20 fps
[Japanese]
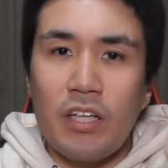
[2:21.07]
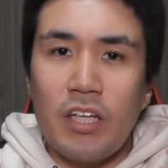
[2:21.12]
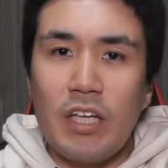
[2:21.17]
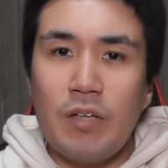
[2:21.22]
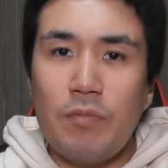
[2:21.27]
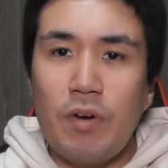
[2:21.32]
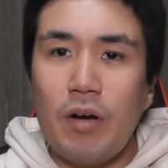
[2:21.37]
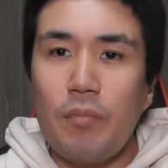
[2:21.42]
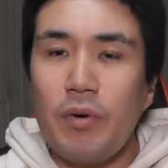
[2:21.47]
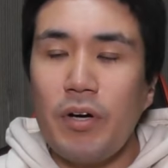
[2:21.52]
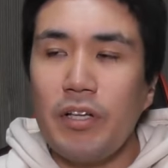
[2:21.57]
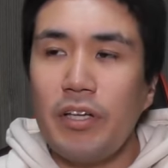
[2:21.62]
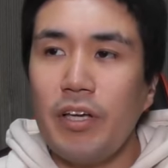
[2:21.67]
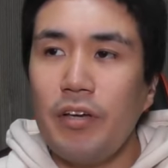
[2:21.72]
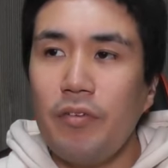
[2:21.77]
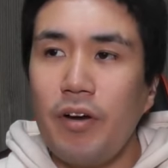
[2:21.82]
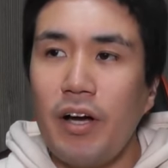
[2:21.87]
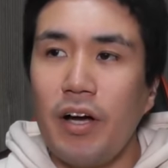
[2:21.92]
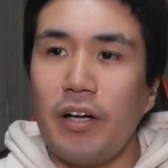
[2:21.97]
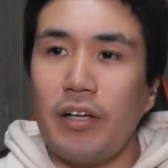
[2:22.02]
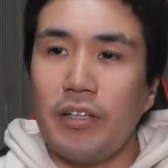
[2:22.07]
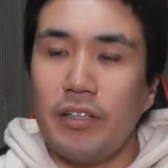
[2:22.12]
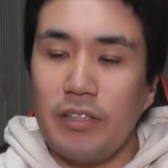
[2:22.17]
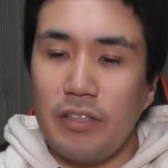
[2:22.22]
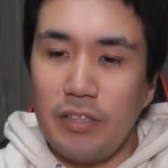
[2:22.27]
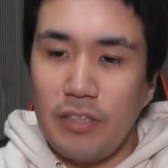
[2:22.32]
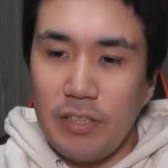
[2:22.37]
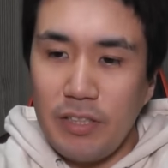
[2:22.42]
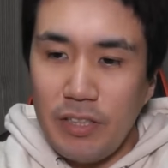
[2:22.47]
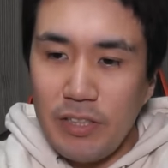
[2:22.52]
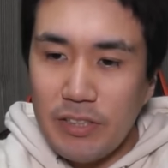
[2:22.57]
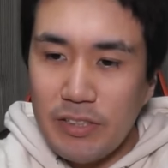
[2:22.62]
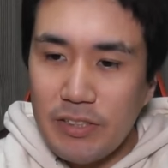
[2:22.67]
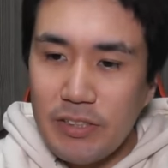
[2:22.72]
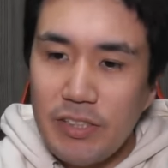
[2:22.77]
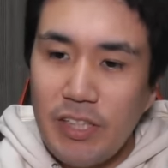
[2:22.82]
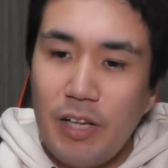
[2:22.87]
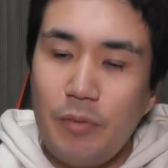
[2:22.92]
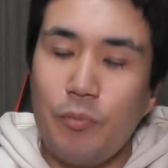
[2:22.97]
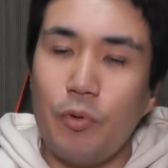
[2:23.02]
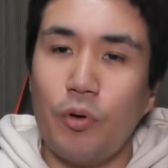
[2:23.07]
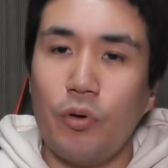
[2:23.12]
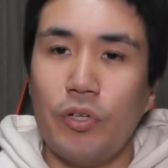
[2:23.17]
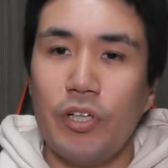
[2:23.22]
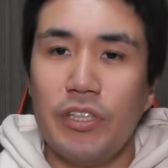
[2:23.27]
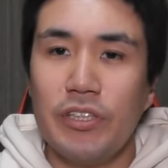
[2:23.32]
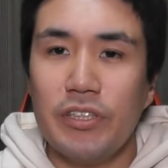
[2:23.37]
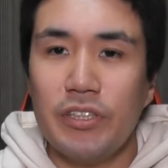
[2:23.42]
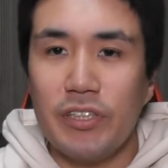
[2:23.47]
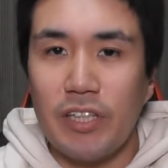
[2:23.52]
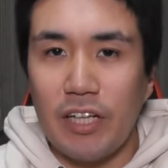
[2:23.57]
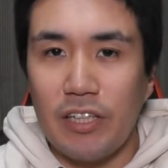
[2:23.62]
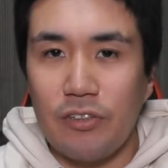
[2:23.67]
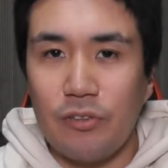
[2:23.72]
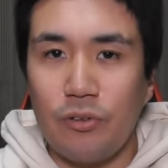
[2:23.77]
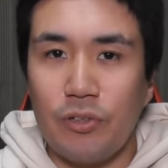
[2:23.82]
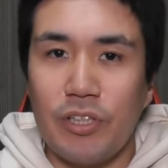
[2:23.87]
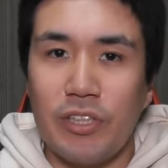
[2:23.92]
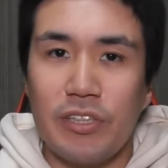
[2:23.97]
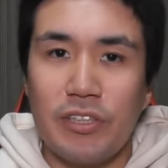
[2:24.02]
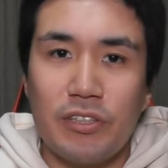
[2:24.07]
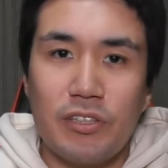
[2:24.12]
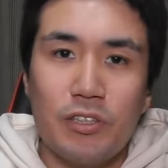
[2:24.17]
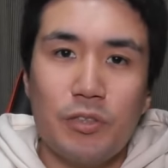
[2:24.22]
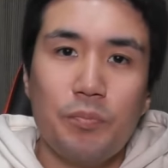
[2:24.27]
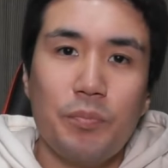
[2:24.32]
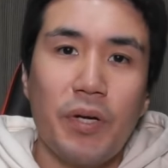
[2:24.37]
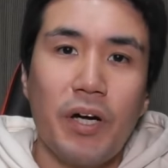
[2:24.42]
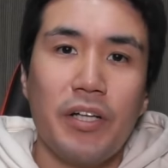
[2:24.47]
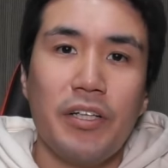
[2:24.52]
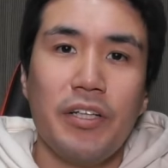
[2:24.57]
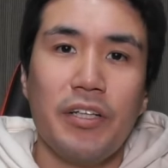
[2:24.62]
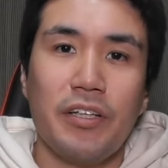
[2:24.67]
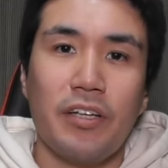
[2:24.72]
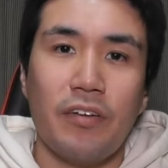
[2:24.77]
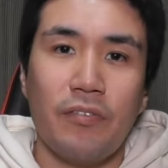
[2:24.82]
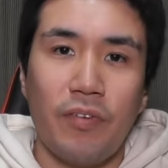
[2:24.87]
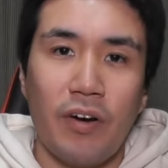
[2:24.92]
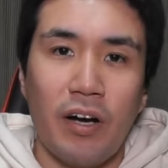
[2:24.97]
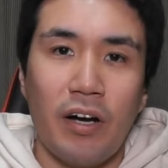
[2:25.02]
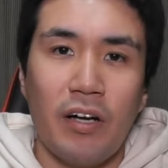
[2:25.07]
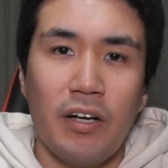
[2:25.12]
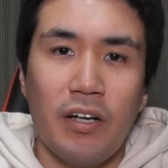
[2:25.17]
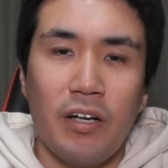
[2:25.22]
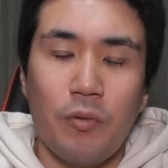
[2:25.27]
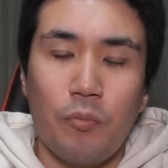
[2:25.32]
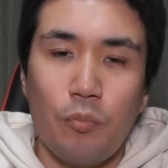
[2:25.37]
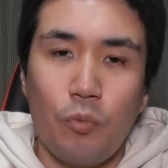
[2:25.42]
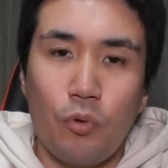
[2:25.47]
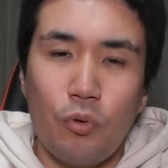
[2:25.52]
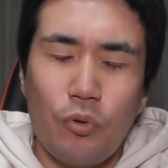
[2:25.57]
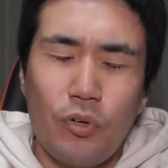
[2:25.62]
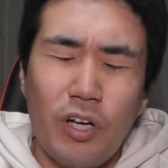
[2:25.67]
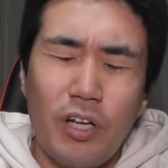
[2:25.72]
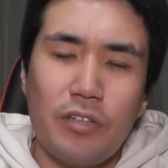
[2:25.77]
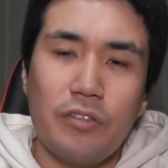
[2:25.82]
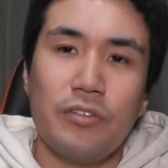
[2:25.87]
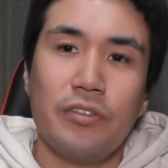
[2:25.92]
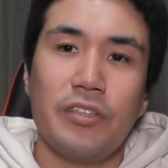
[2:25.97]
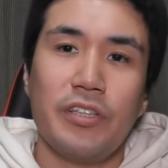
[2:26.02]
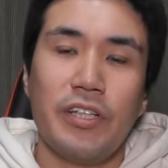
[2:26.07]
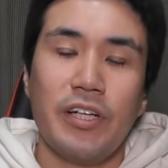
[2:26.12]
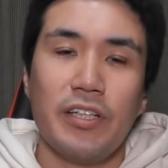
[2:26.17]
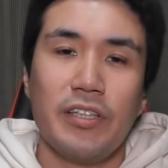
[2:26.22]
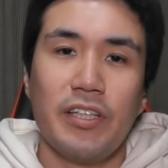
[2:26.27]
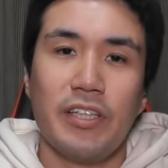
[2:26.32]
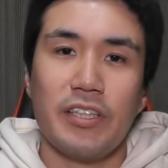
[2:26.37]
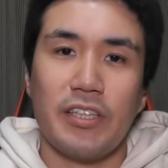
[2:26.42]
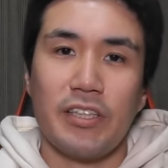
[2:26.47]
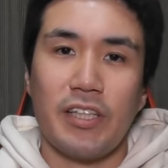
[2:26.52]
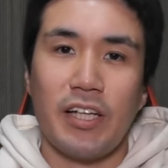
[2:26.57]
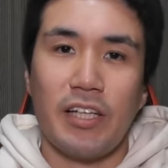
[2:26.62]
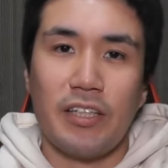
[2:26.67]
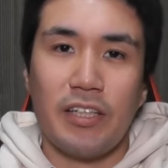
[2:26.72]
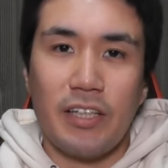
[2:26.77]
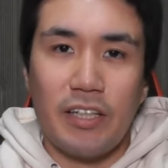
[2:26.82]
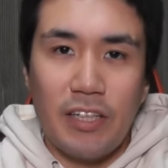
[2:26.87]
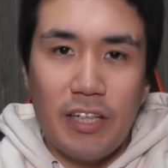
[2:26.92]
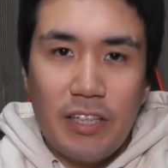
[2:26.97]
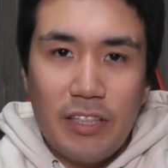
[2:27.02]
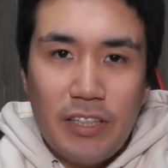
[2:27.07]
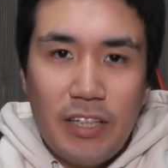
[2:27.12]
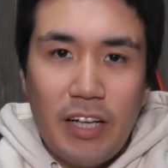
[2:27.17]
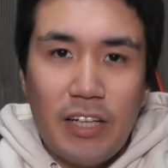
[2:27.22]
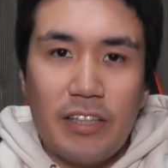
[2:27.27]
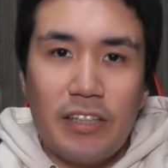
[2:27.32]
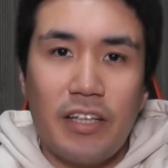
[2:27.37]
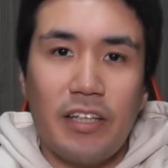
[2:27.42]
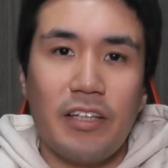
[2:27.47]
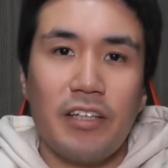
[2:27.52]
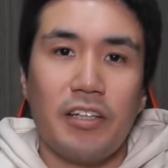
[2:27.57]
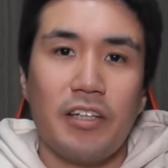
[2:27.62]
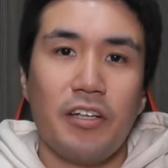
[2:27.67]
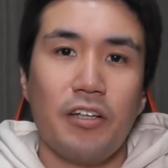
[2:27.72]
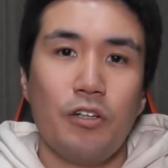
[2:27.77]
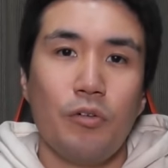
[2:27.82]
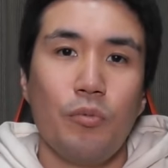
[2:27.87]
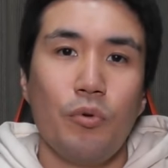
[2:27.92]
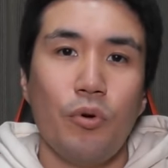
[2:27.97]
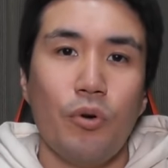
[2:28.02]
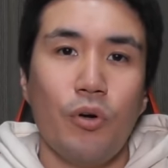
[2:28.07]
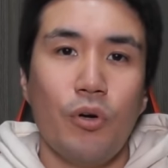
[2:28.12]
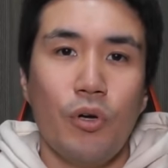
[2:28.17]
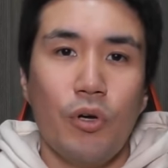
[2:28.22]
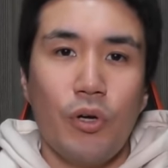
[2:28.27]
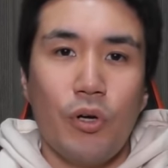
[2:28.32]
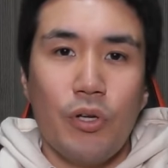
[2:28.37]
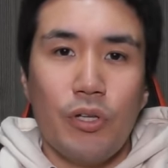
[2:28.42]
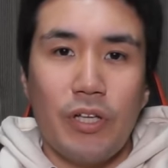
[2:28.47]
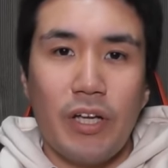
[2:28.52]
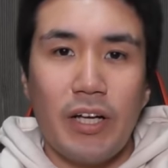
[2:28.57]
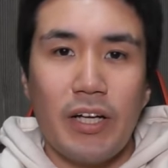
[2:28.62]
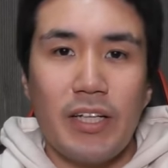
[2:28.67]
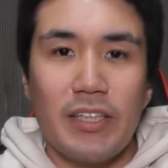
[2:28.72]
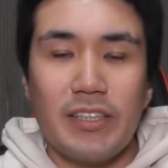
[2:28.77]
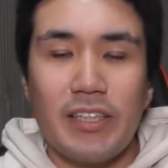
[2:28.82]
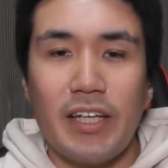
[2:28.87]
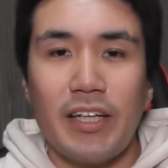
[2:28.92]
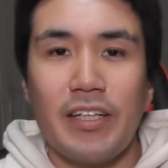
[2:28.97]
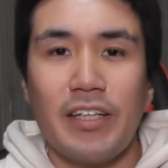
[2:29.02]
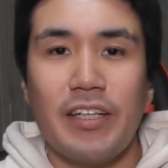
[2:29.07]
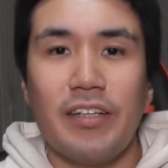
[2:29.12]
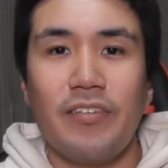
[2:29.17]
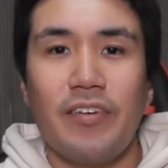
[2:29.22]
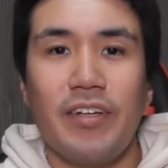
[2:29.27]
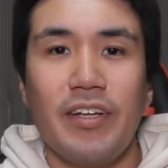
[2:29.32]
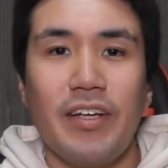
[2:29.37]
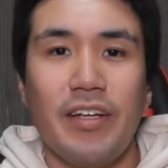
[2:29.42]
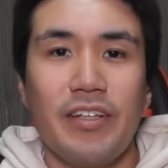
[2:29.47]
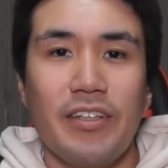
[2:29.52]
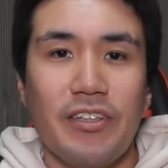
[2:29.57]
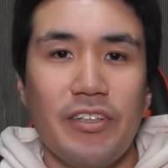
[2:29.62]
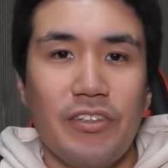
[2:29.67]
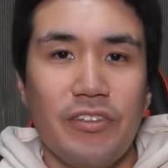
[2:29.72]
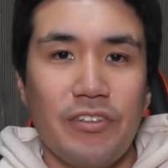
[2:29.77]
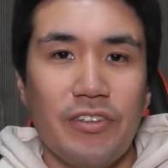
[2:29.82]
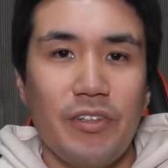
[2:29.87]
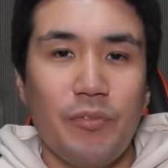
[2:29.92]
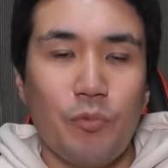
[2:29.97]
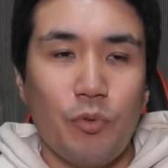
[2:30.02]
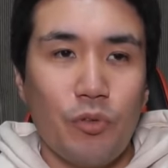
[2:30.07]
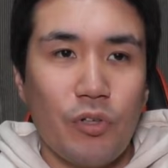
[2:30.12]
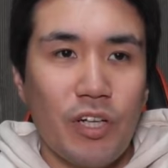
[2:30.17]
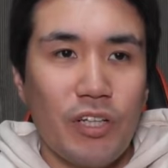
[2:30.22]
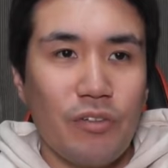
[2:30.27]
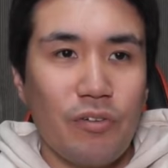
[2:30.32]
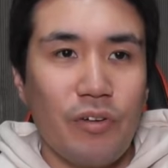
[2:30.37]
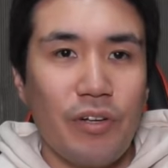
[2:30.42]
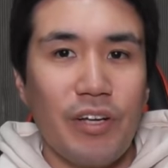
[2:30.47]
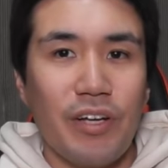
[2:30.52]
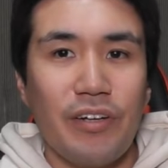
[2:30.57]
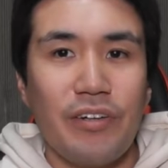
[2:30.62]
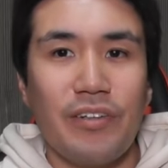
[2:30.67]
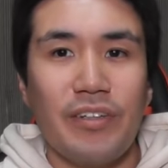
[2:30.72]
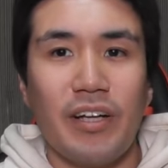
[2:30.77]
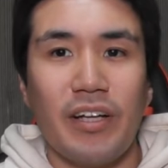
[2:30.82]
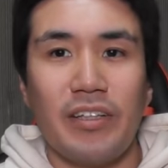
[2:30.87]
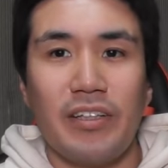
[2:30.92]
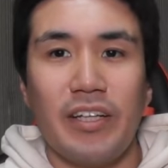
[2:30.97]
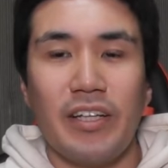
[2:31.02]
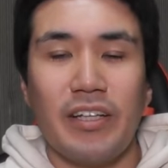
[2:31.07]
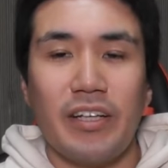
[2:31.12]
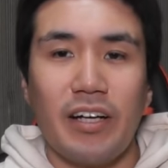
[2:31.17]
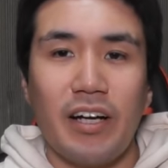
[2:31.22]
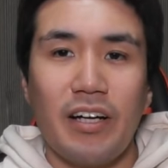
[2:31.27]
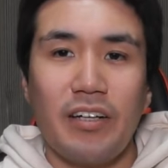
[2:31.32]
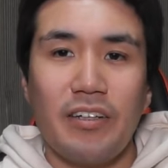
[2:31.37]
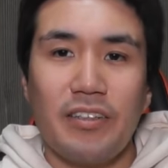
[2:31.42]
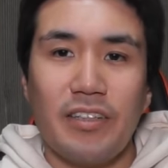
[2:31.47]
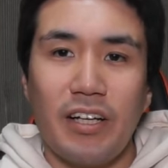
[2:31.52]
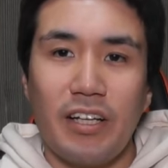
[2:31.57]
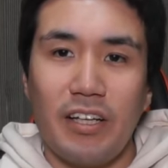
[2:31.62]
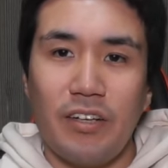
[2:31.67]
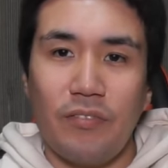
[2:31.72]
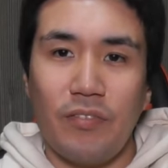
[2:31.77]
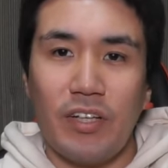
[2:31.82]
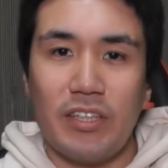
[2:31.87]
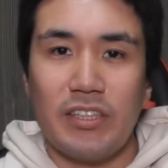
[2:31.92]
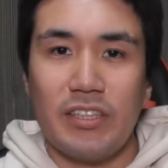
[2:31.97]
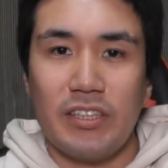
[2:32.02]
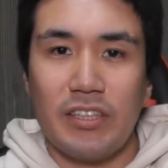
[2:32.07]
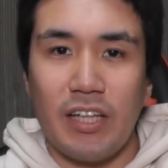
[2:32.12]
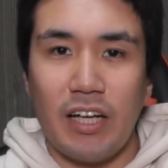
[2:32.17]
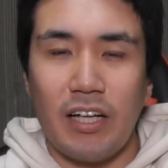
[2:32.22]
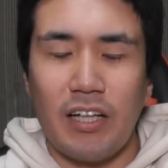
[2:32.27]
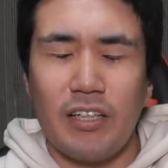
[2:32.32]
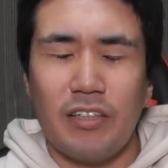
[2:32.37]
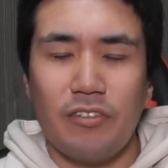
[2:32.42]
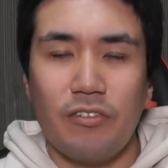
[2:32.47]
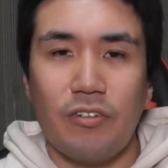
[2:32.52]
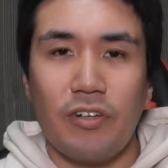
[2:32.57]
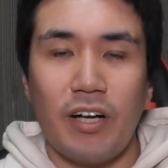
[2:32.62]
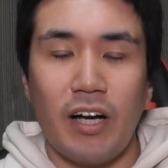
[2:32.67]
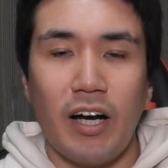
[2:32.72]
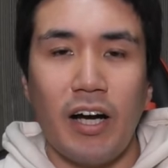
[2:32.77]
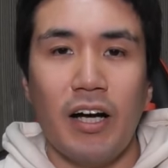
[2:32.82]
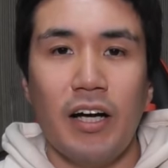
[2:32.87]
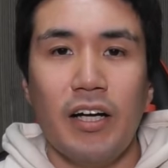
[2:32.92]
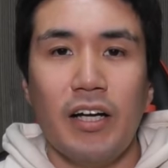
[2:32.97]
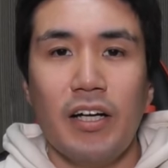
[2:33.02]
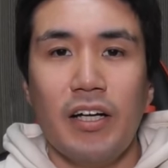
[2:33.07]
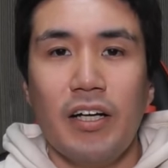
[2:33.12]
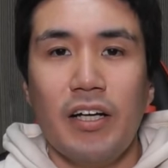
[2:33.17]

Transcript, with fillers: 今まではいつでもいつ何時スーパーに行けば物が売ってあったじゃん。なんだかんだあったんだけれども、なんか最近はね、急に物が取れなくなって高くなりましたとか、